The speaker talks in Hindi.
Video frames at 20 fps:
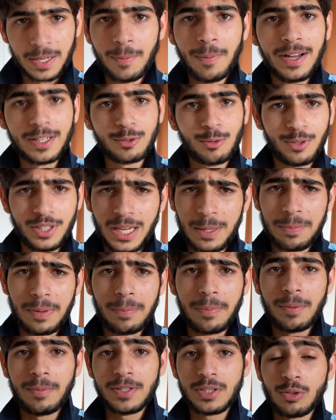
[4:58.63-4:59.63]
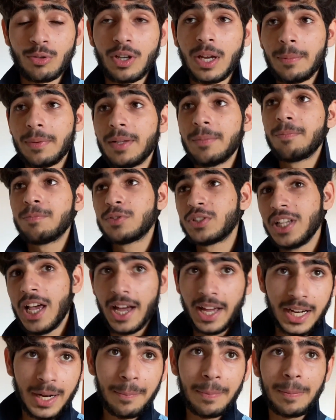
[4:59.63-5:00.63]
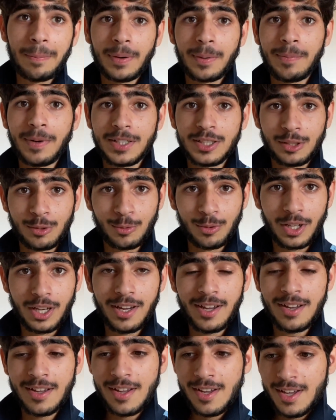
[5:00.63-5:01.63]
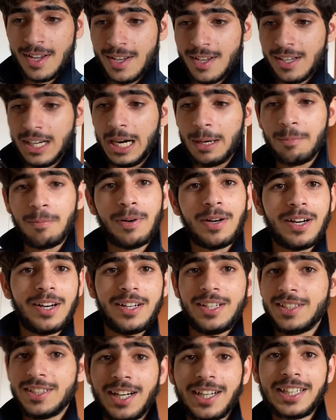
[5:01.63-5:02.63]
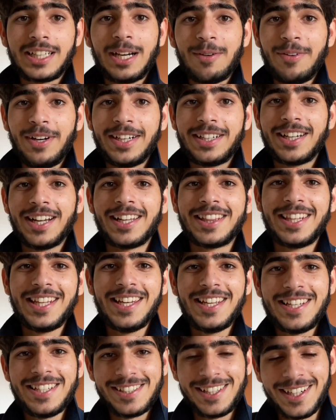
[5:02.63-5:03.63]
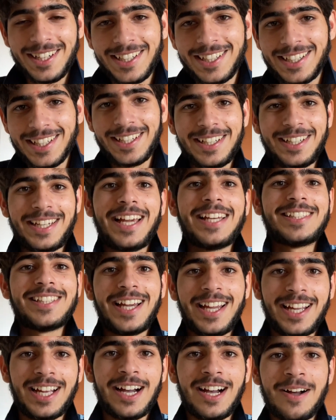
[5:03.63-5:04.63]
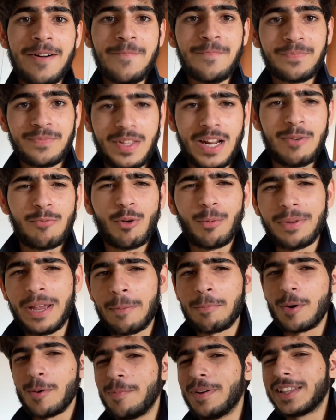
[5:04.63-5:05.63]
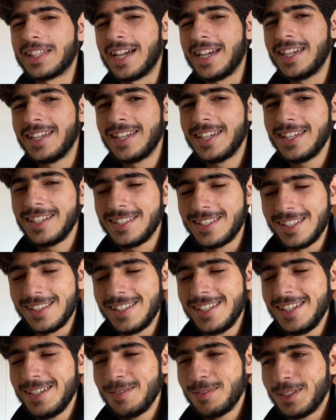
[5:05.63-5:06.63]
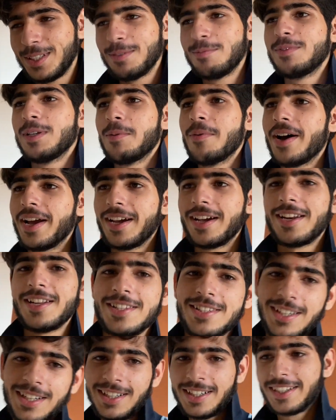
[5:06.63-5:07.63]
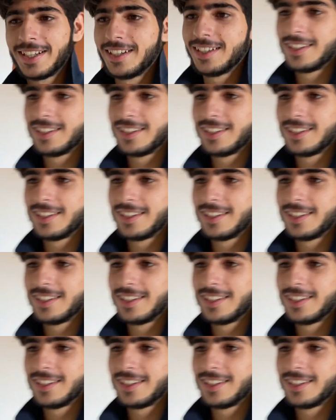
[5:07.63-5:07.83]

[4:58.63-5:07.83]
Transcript: की बात हो गई है पेपर मस्त हो गया मतलब सारे पेपर मस्त हो गए हैं अब रिजल्ट का वेट करते हैं रिजल्ट कैसा आएगा वो भी आपको बताएंगे जल्दी मतलब मैंने इसे बर्थडे पे